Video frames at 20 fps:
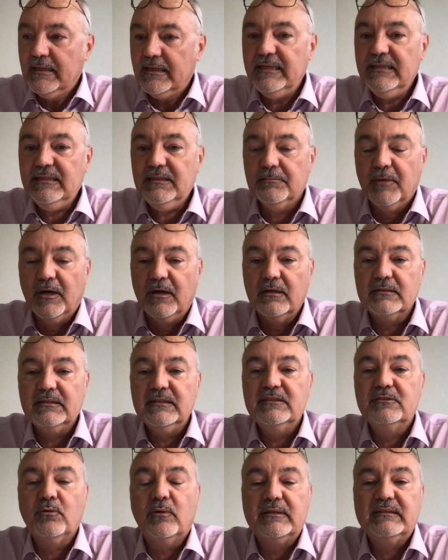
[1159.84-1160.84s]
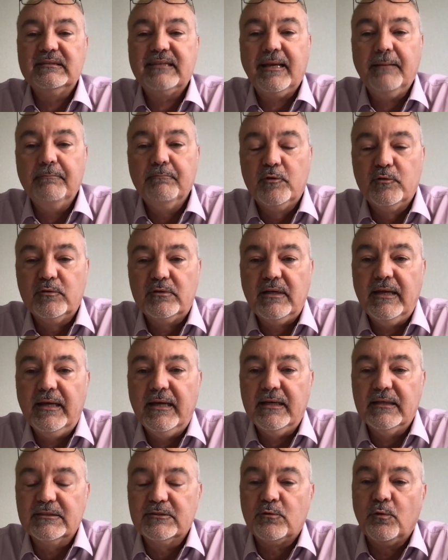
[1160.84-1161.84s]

rythmes qui sont extrêmement clairs,